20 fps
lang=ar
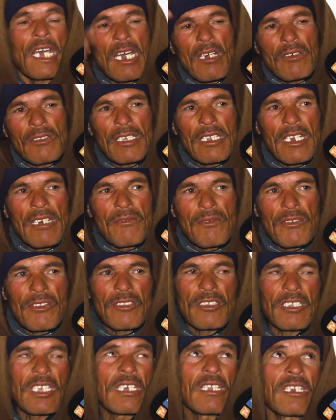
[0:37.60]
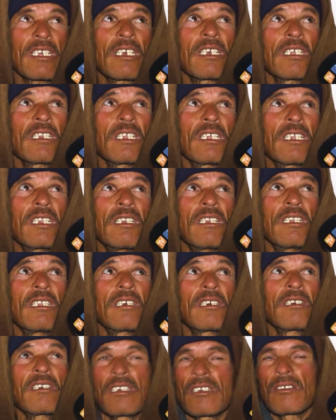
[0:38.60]
خوتي راهم في الجزائر كاينين في
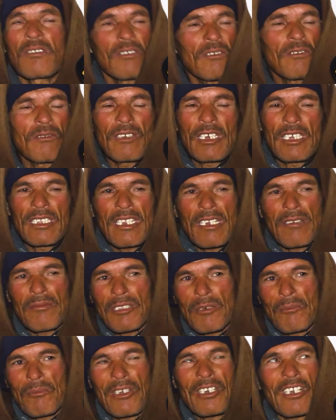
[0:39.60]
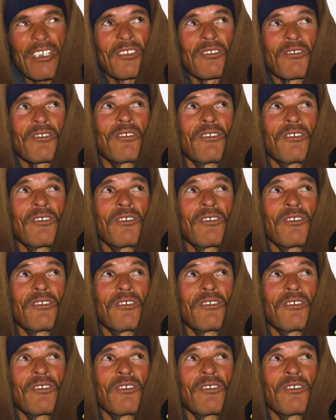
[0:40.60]
الجزائر أيوة، كل واحد راه مدبر راسه